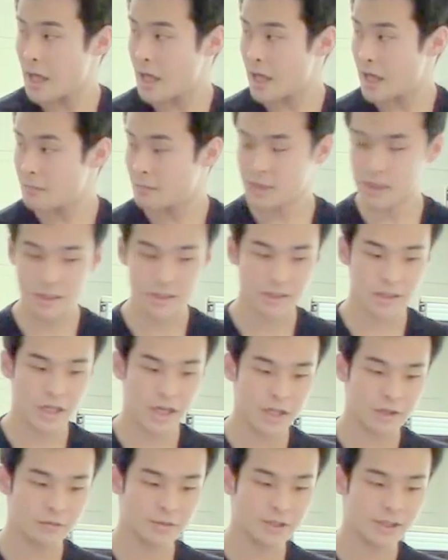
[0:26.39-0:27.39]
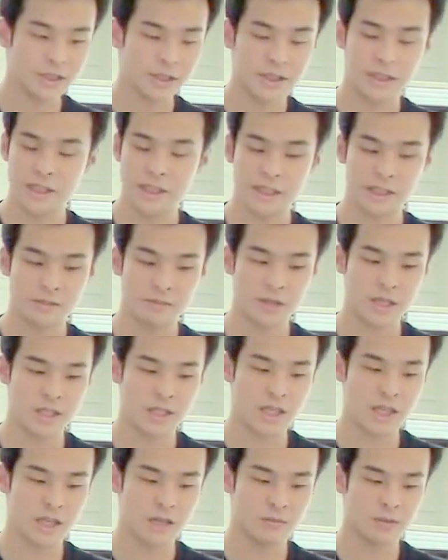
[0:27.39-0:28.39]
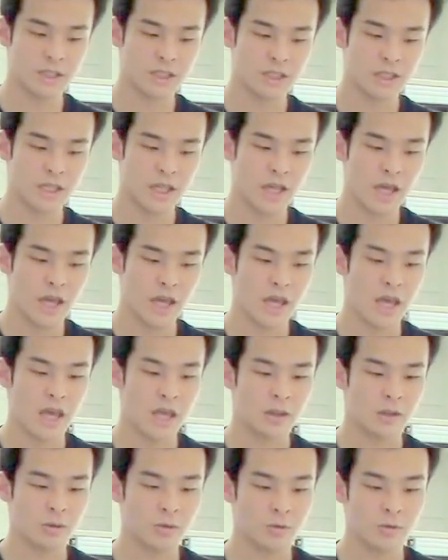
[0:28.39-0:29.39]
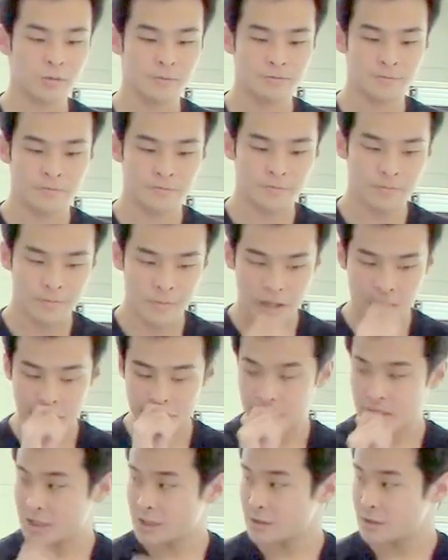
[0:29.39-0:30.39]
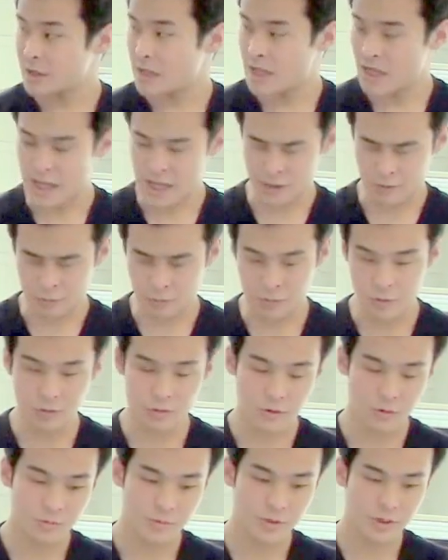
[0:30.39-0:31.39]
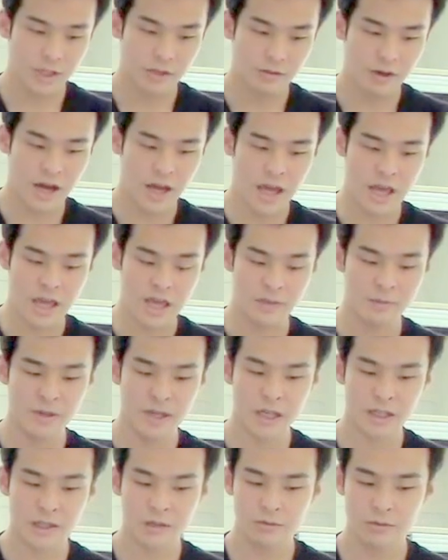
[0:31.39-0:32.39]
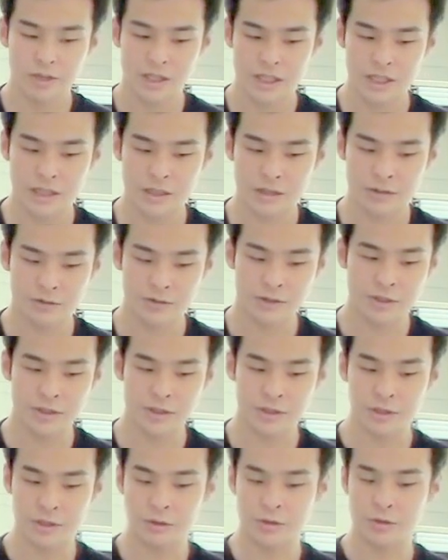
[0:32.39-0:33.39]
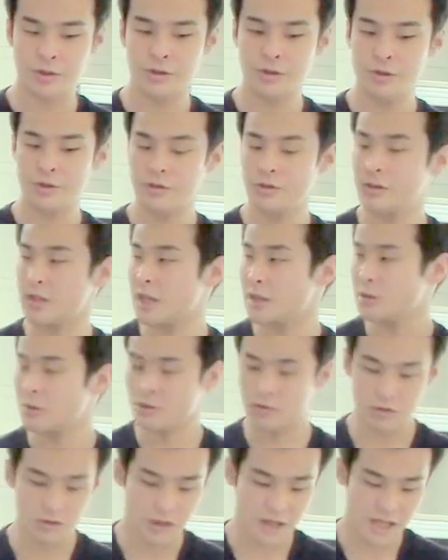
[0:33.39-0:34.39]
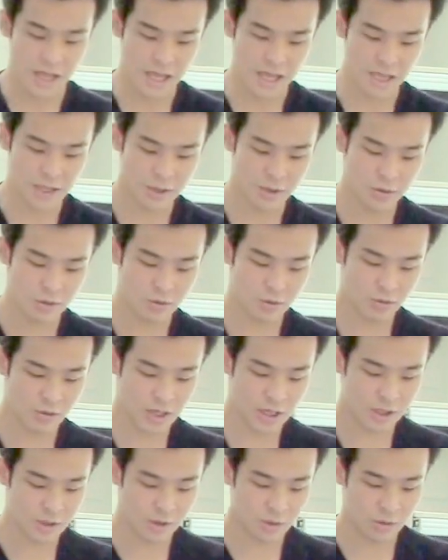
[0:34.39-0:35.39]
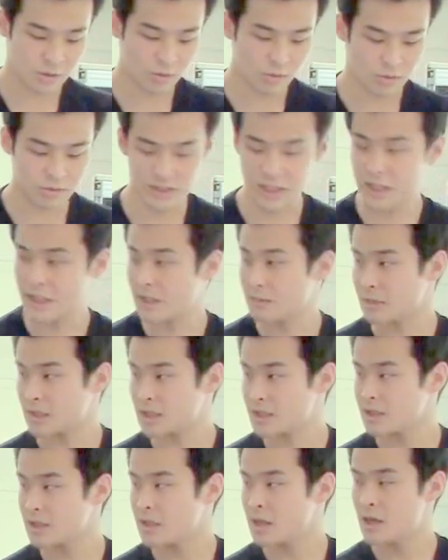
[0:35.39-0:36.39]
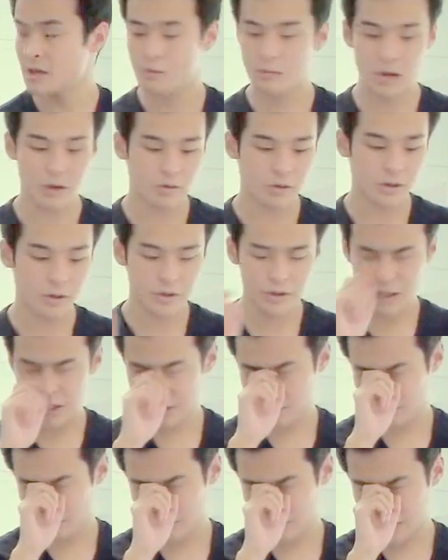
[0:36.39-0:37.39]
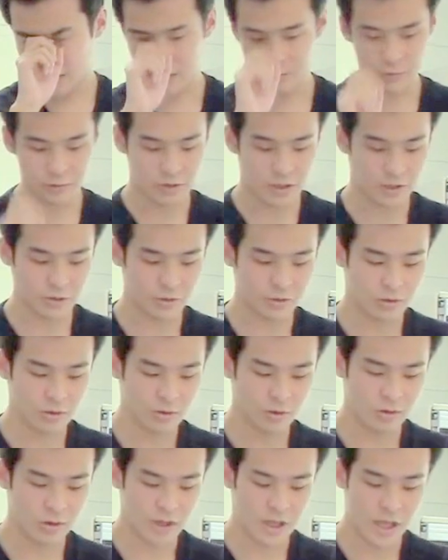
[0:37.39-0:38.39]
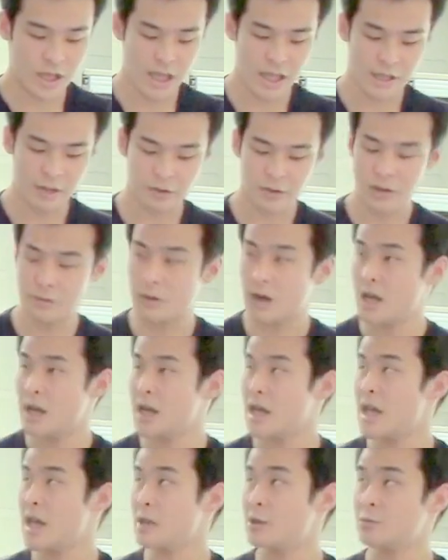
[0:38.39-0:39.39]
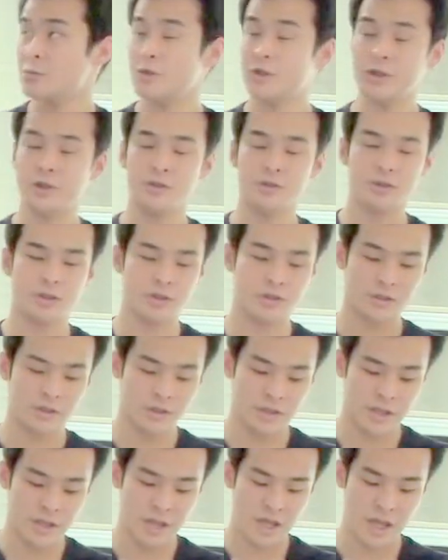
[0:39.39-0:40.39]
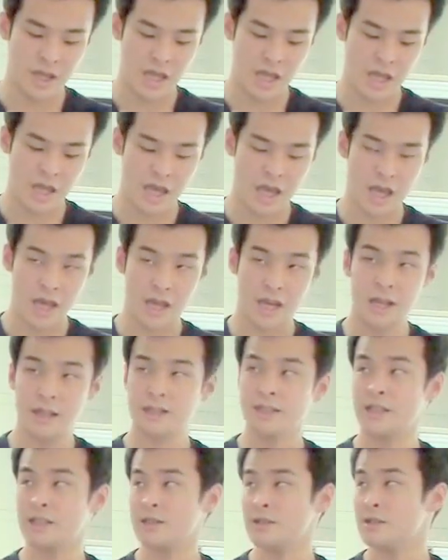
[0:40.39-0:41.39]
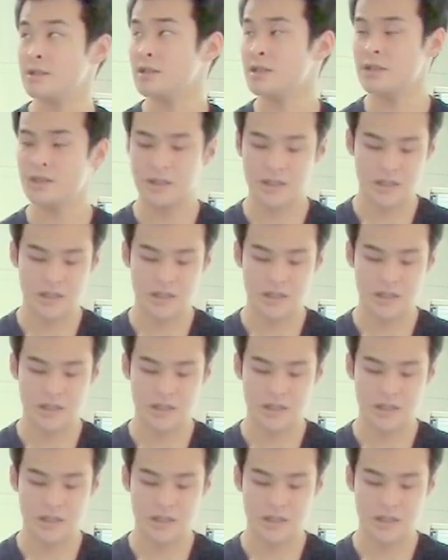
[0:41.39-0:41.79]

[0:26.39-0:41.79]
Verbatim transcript: えまず概要について説明していきます。えっ、とまず、えーと、この論文では、えー、意味カテゴリーに属する固有表現の、えー、集合拡張を行っています。まあ、これどういったものかというと、えー、例えば、えーと、プリウス、えー、レクサス、